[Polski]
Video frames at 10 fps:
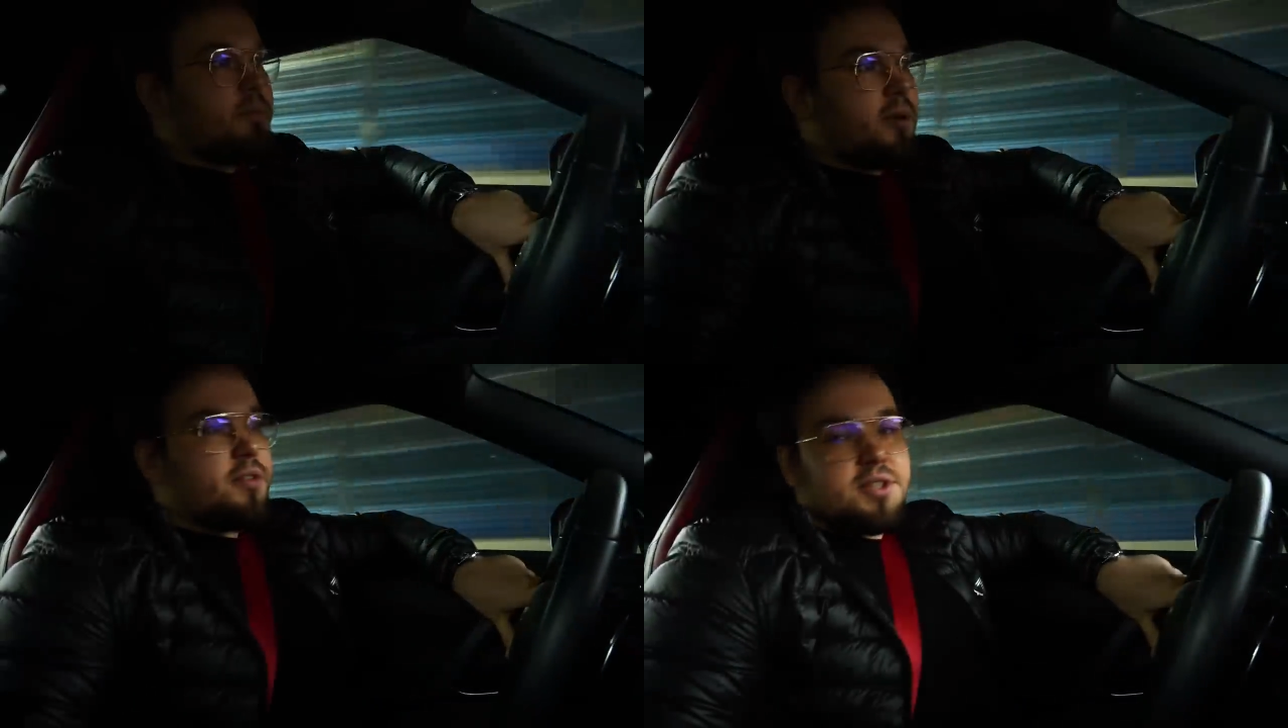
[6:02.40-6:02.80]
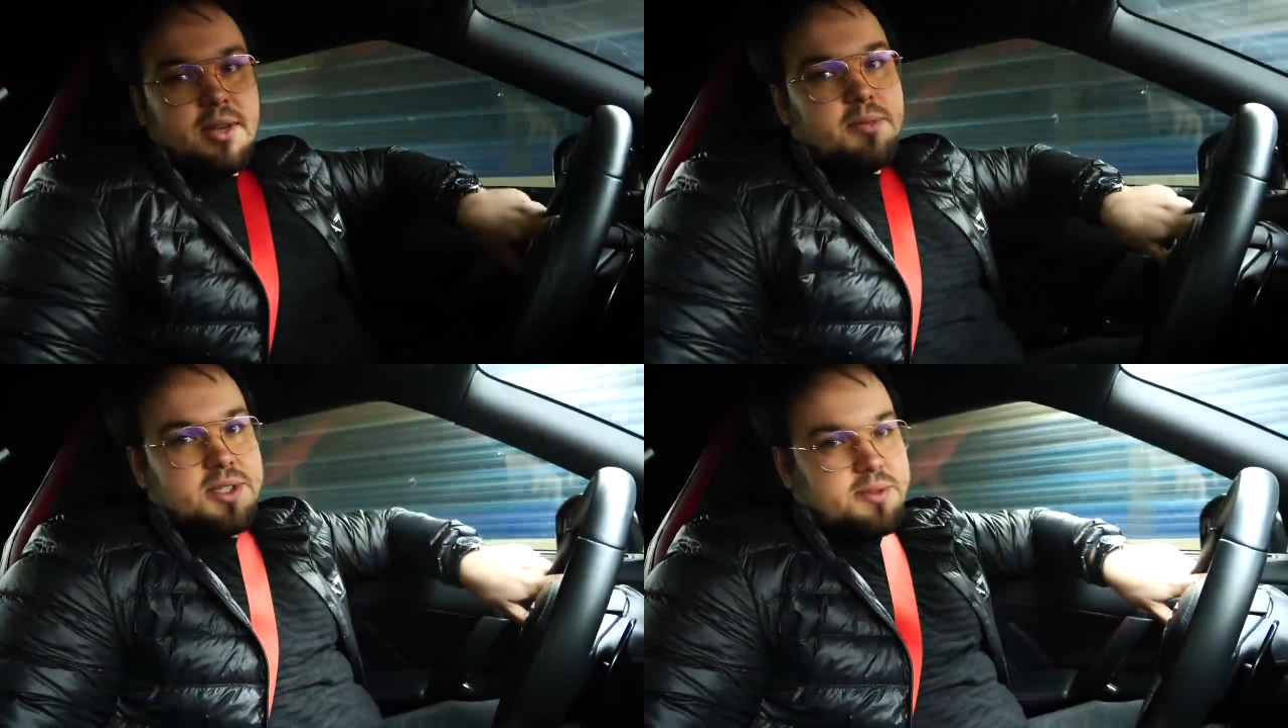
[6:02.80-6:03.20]
typowo
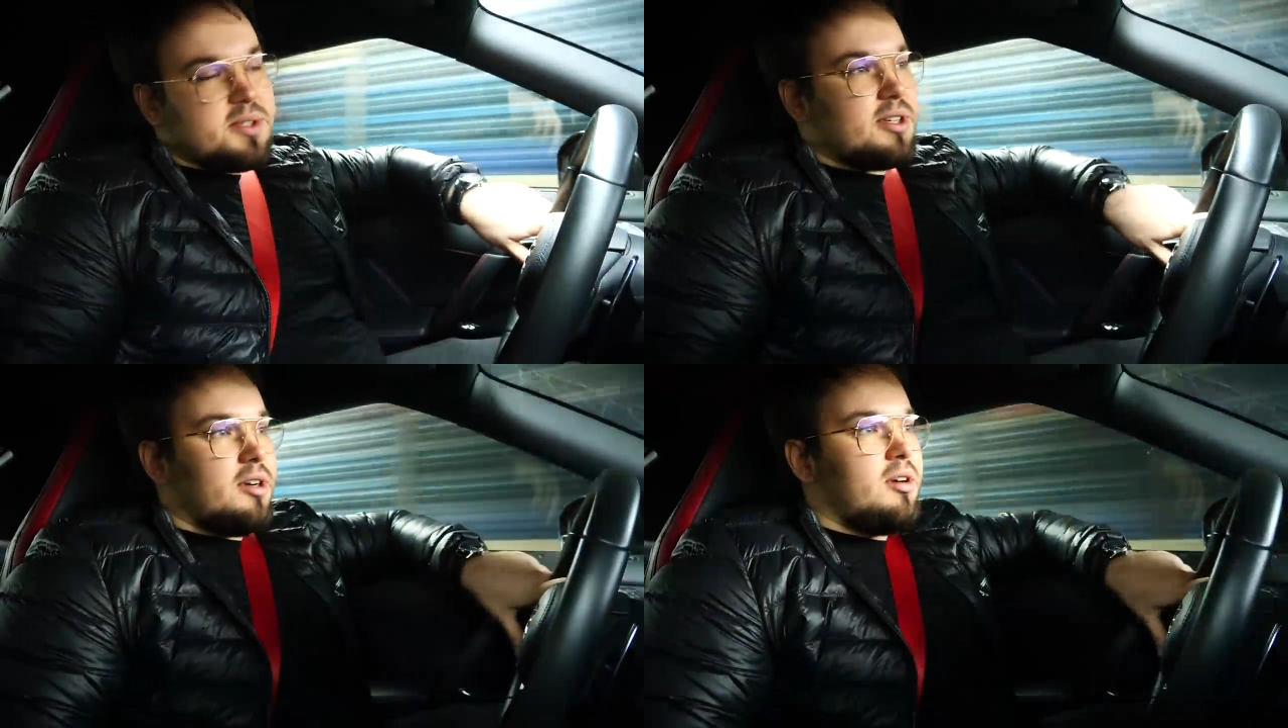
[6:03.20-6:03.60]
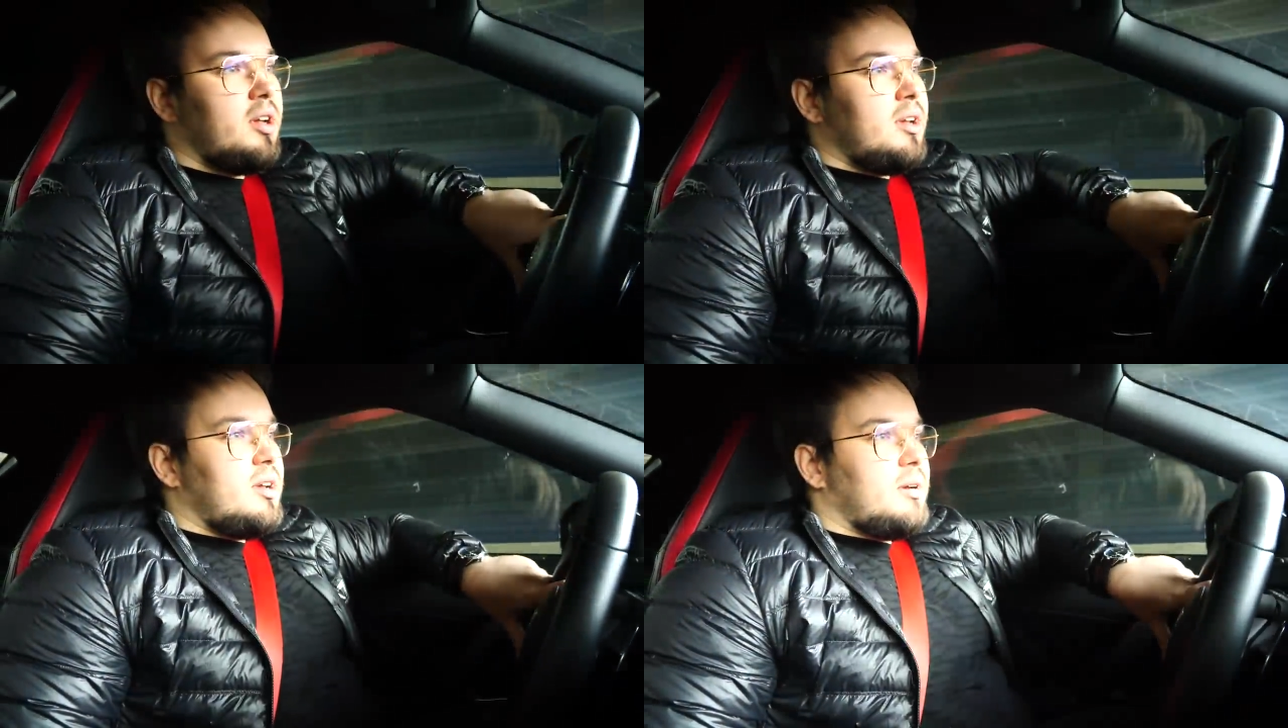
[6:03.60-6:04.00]
sam, jestem z tego
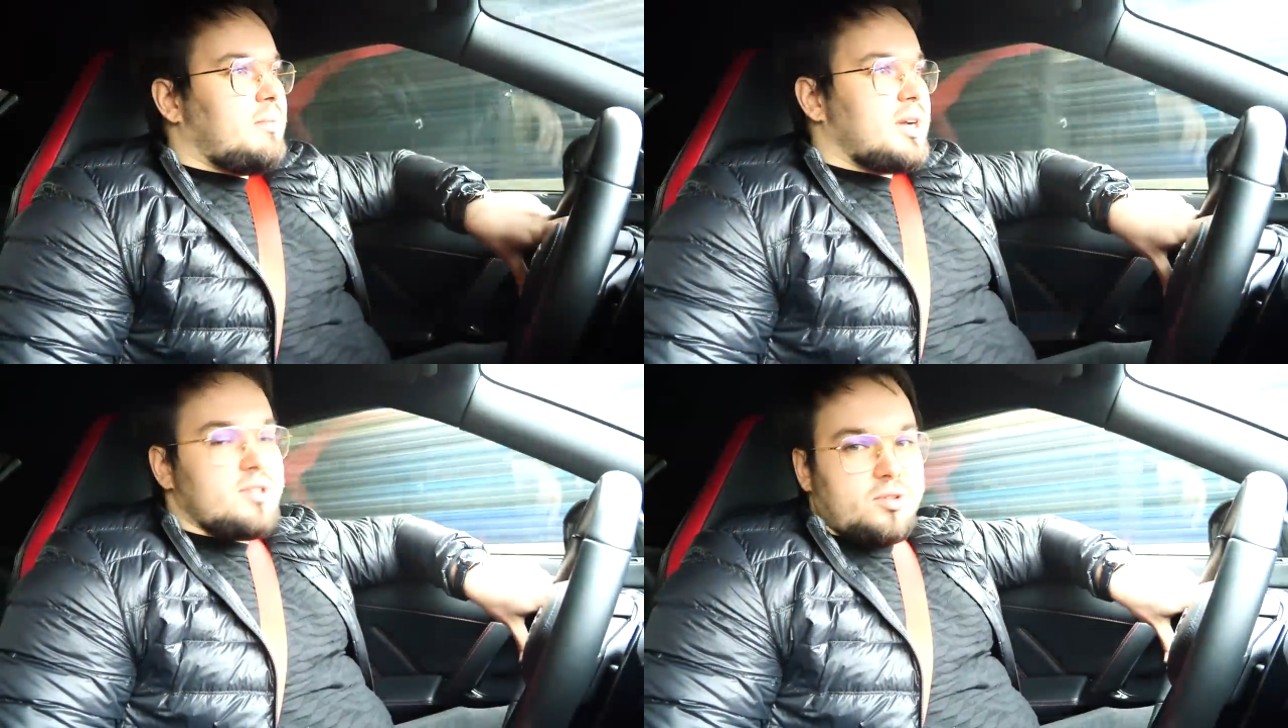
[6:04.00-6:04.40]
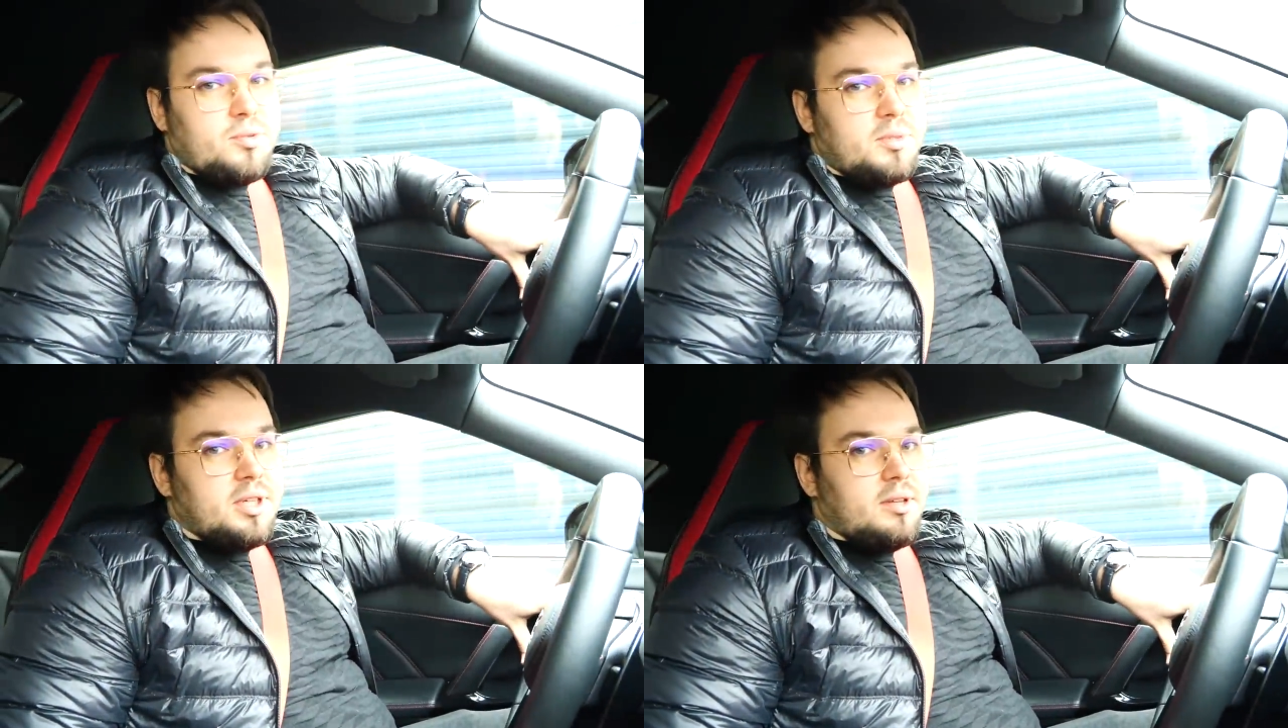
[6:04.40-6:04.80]
bardzo
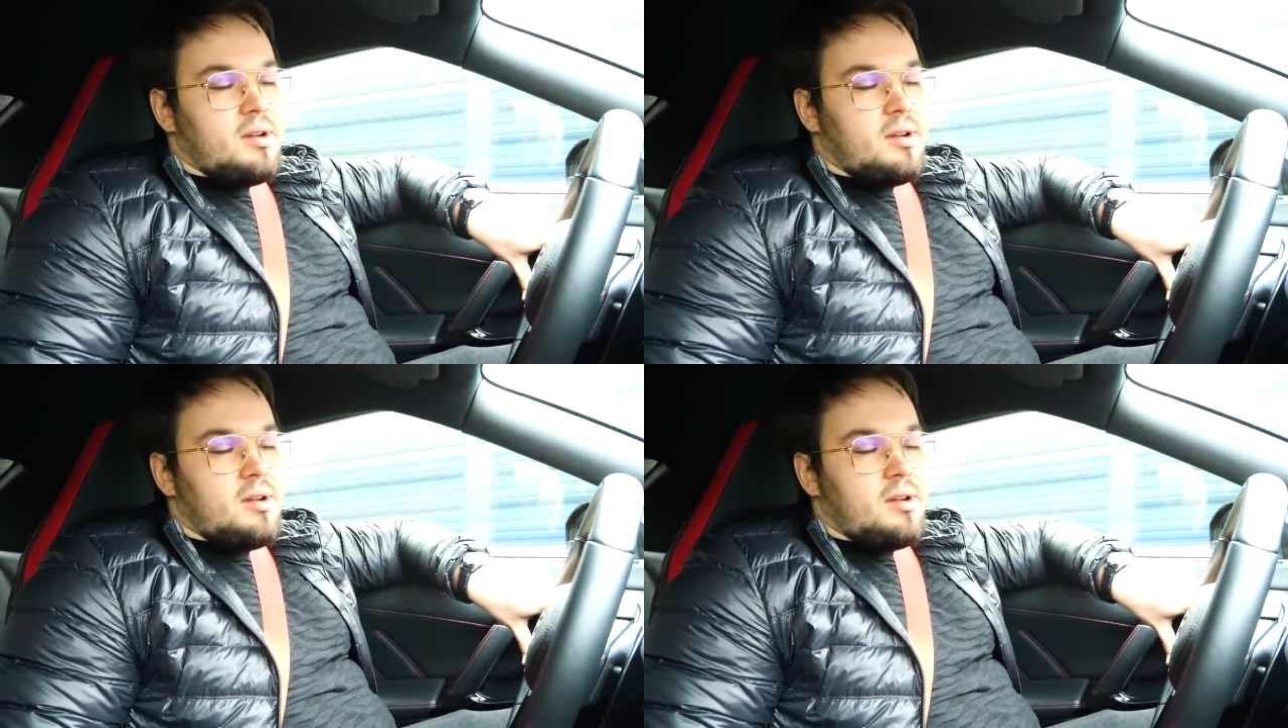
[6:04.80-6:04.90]
dumny